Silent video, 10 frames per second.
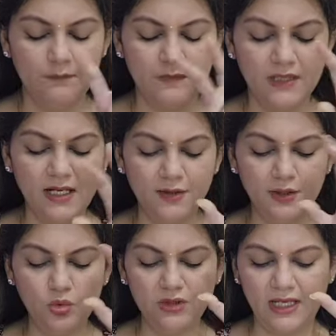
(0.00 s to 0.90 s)
देर आर
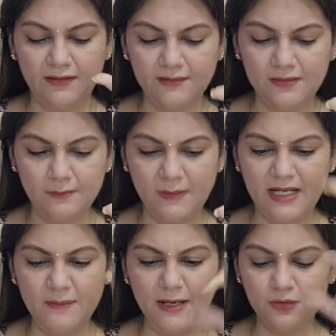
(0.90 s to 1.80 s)
टू थिंग्स
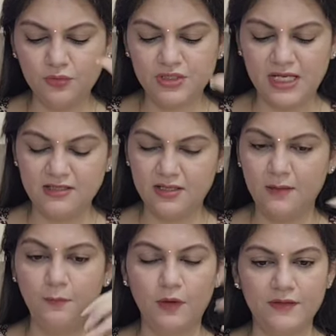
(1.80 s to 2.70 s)
पहली बात तो चेंज
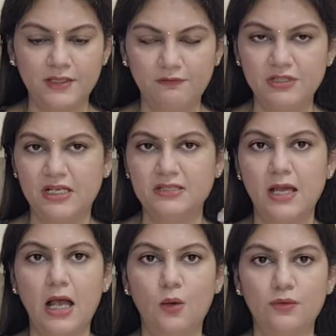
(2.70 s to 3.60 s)
है पॉजिटिव चेंज
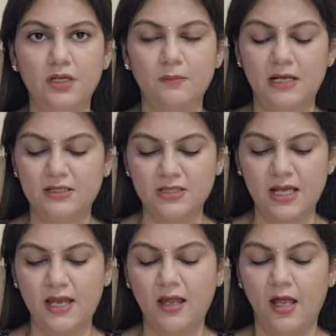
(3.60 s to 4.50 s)
है आउटकम
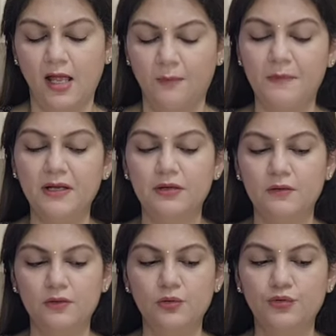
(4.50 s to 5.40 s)
अच्छा है बट
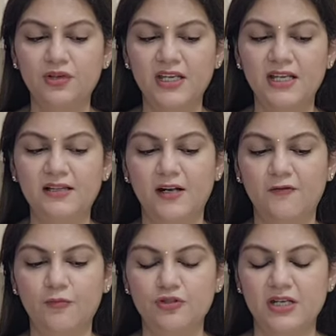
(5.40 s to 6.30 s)
दूसरी ही
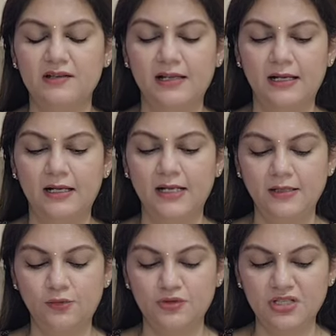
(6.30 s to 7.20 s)
तरफ मुझे ऐसा लग रहा है
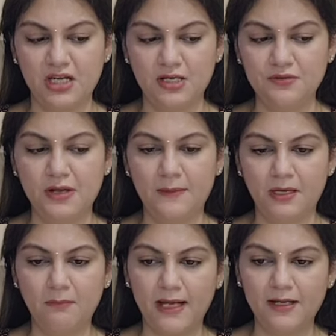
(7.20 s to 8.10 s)
कि कुछ है जो
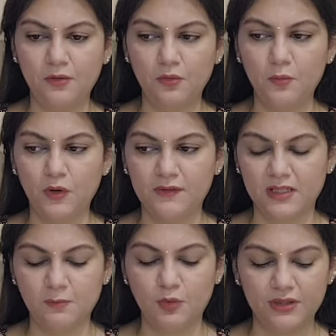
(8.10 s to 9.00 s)
आपके माइंड को बहुत
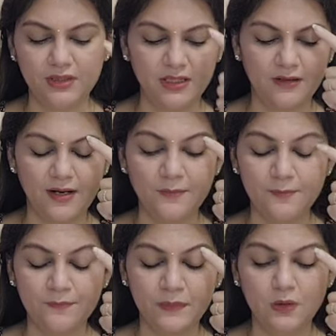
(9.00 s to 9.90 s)
ज़्यादा बॉदर कर रहा है
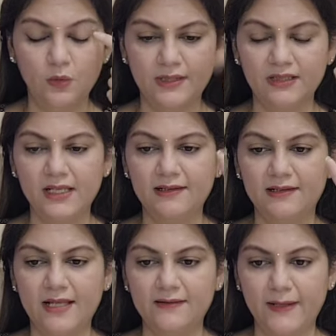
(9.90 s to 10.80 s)
हो सकता है
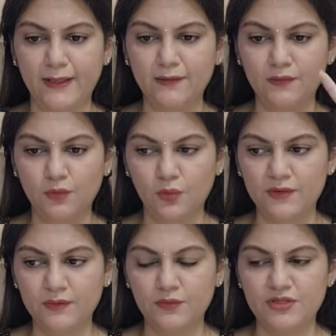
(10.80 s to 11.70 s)
इट्स लाइक सेकेंड
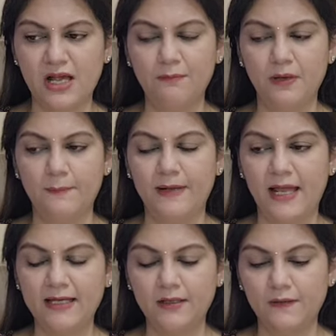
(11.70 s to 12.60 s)
सोर्स कुछ आप
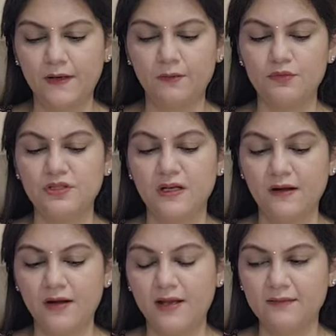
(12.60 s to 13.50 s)
अप्लाई कर रहे हैं कुछ
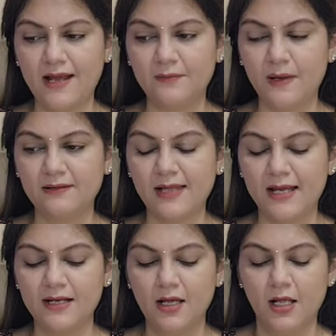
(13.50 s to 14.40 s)
कर रहे हैं साइड बाय
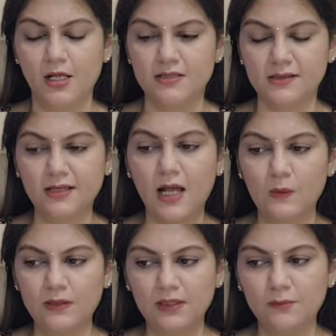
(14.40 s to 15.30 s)
साइड जिसका
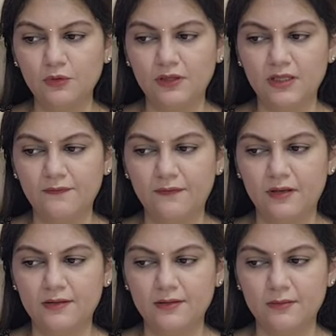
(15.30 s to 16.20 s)
आउटकम उतना
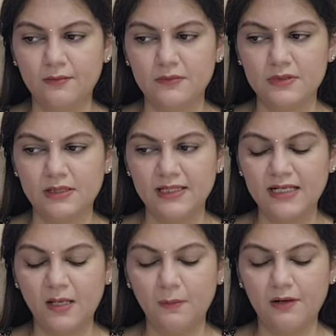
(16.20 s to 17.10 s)

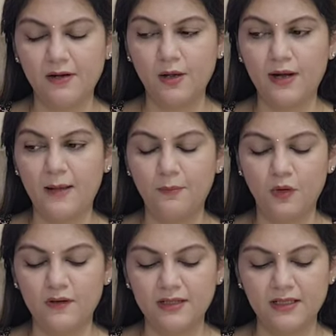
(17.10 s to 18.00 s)
जल्दी नहीं मिल रहा है और आप
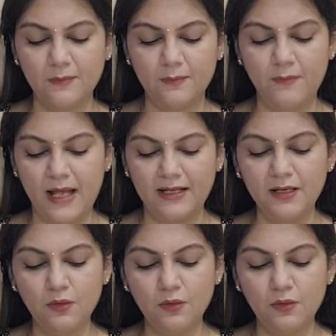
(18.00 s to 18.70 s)
बहुत ज़्यादा पैनिक